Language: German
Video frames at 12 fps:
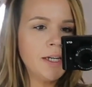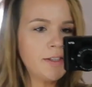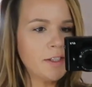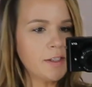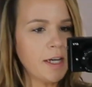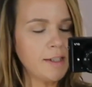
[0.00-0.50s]

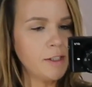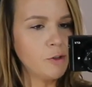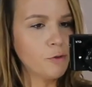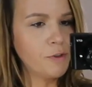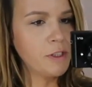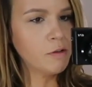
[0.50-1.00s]
Ist jetzt eigentlich
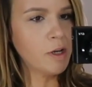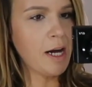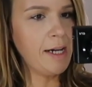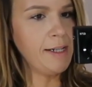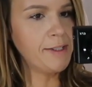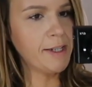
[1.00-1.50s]
noch viel zu
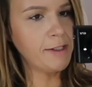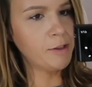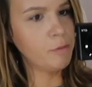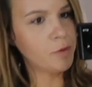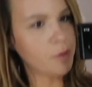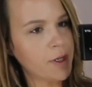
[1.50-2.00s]
kalt.
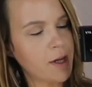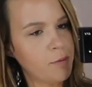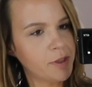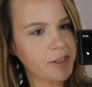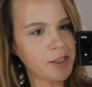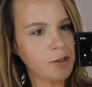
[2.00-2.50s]
Also im Sommer
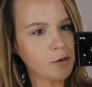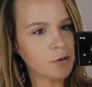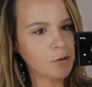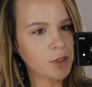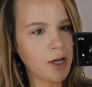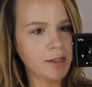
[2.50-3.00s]
kann man es dann auch
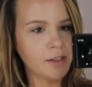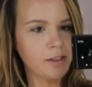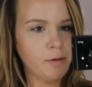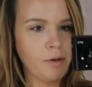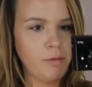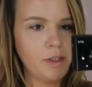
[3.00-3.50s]
so tragen.
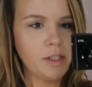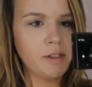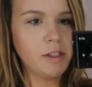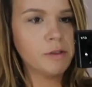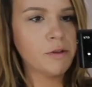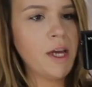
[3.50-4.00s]
Deshalb habe ich jetzt
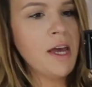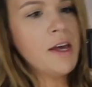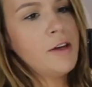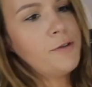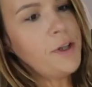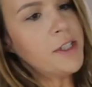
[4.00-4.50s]
hier so einen
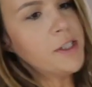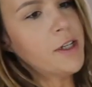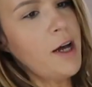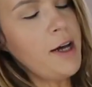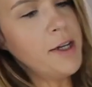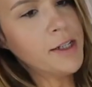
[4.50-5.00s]
fetten
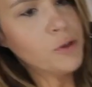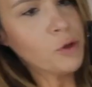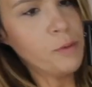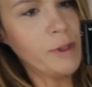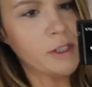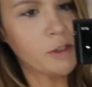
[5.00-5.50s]
Cardigan
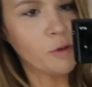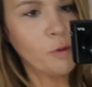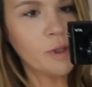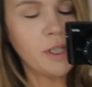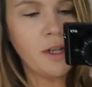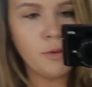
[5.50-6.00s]
drüber
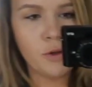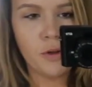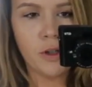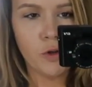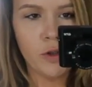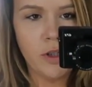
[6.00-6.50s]
gezogen. Den habe ich
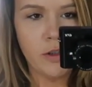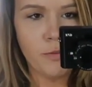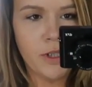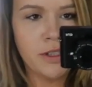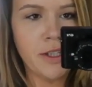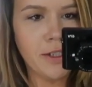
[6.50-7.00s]
euch auch schon
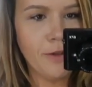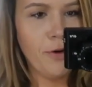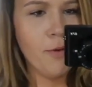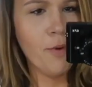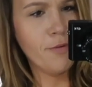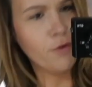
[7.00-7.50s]
tausendmal gezeigt. Der
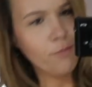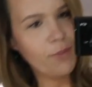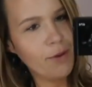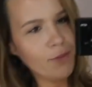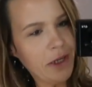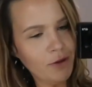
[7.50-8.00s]
war mal von
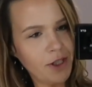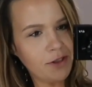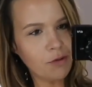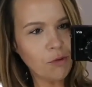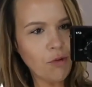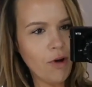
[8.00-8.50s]
Pimki und der
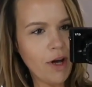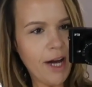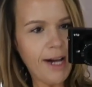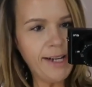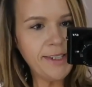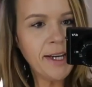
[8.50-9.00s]
ist
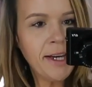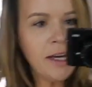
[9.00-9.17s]
uralt.